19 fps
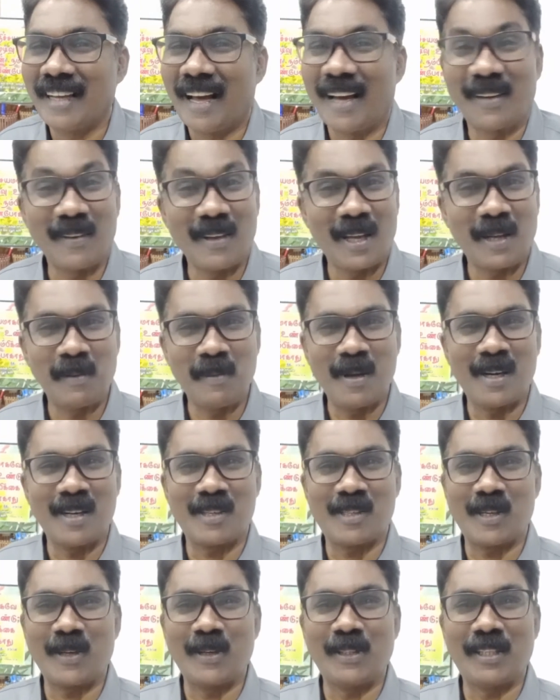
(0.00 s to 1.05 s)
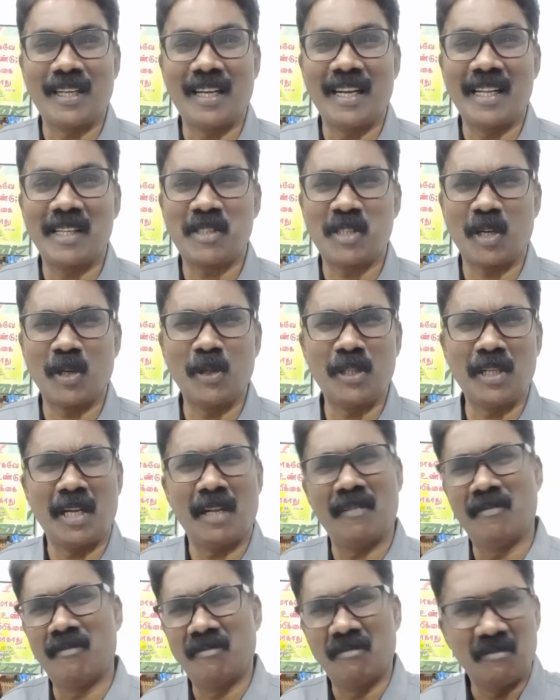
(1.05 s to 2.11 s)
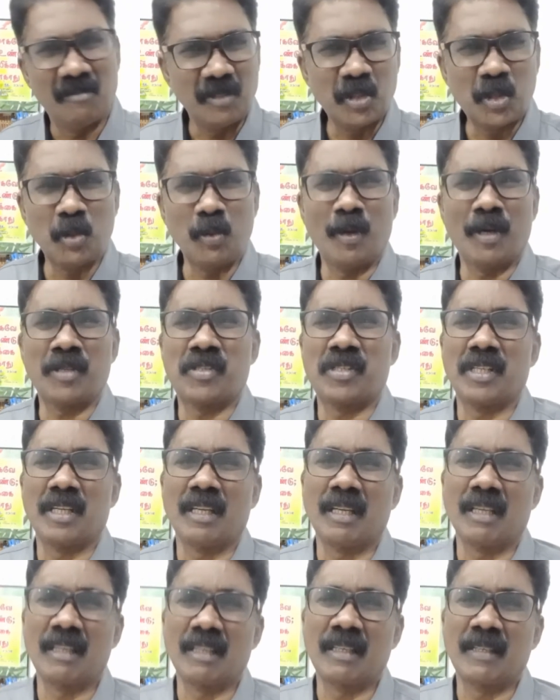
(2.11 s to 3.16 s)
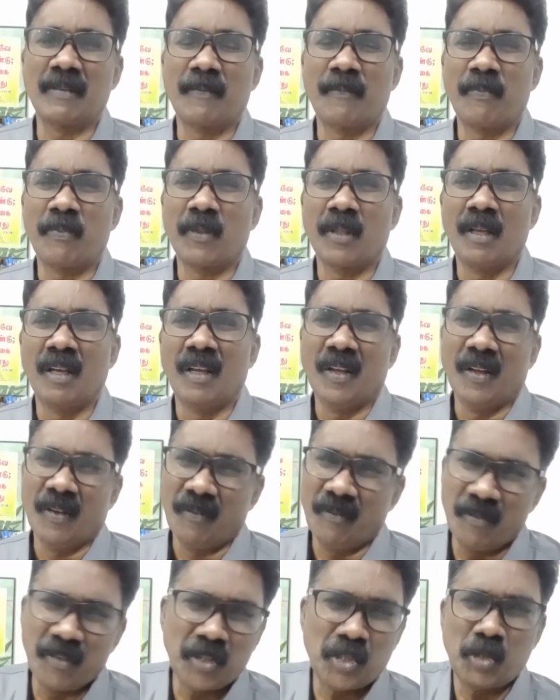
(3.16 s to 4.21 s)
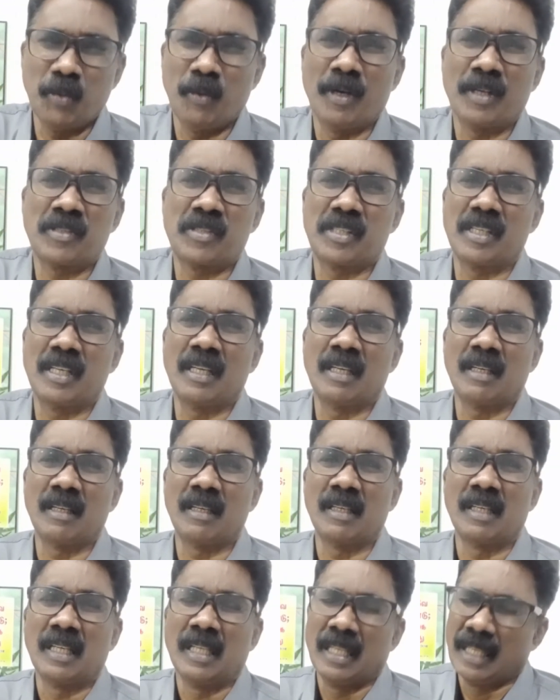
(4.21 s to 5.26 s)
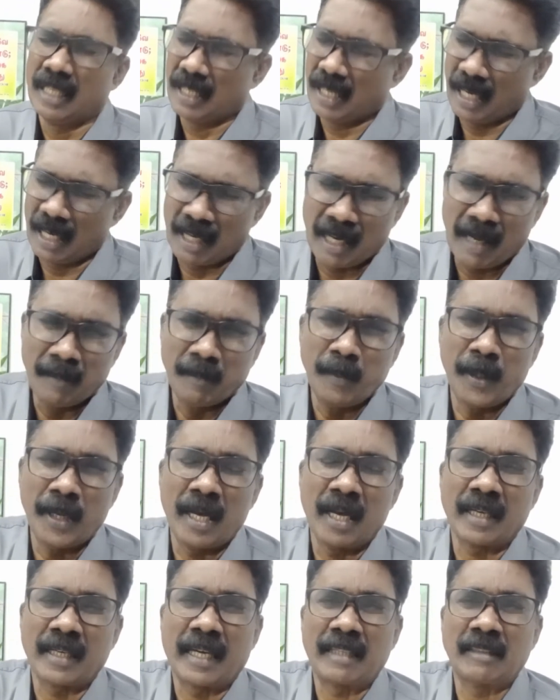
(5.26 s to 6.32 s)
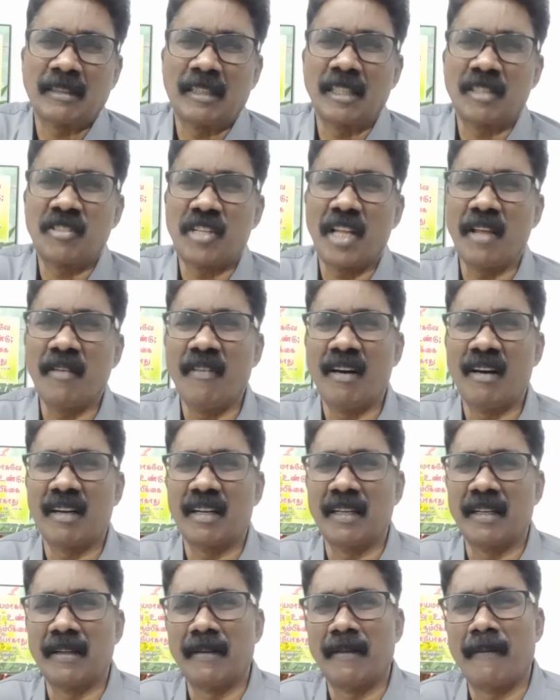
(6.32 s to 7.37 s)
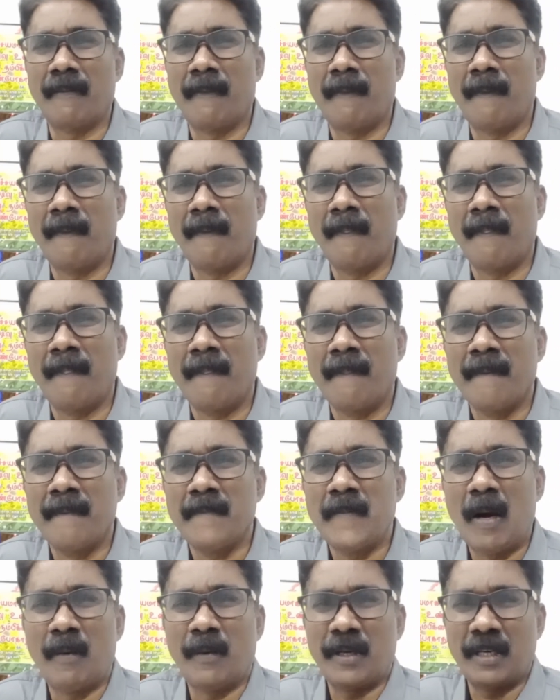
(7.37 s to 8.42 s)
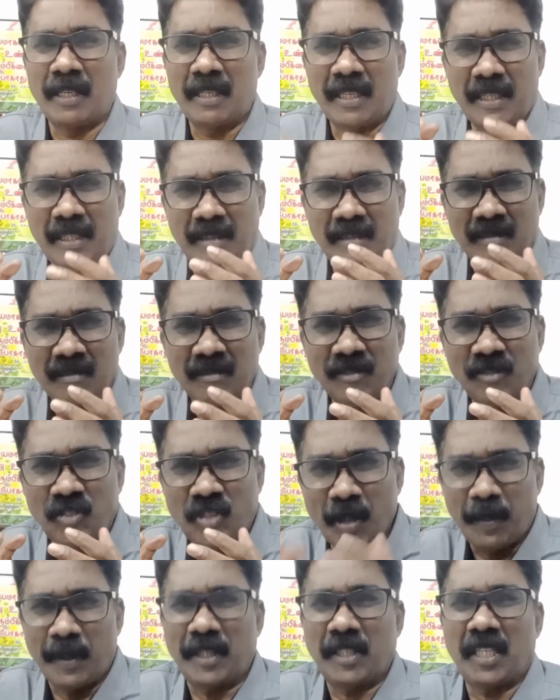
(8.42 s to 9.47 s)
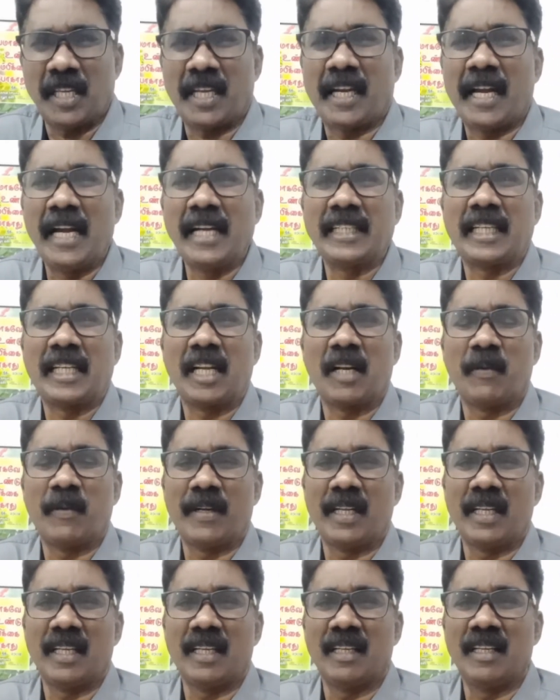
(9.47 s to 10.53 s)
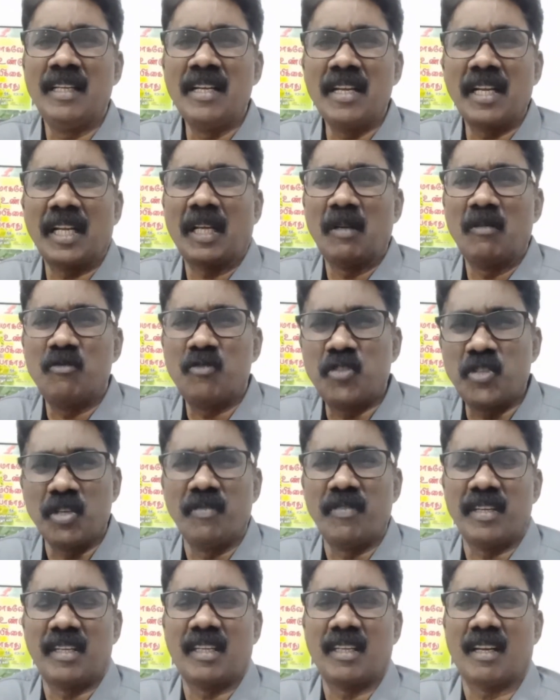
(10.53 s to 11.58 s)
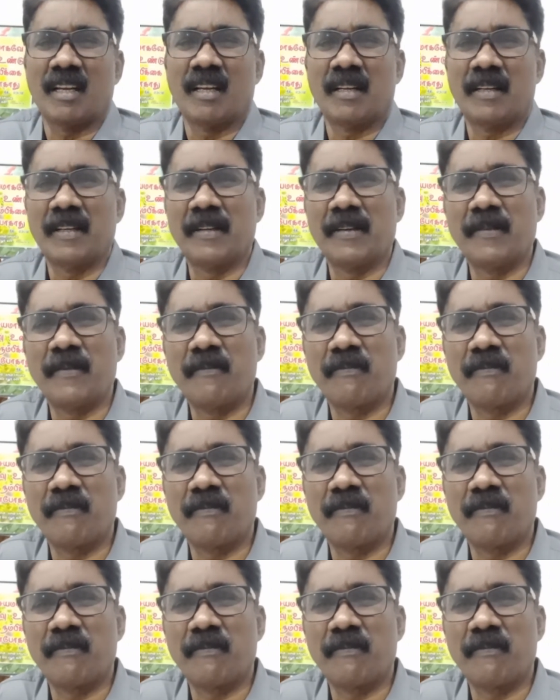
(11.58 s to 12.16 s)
ஆகவே அருமையான சகோதரனே சகோதரியே விசுவாசி விசுவாசி நான் நம்பினா கர்த்தர் செய்வார் அவர் ஜபத்தை கேட்கிறவர் இன்றைக்கும் ஜீவிக்கிறாரு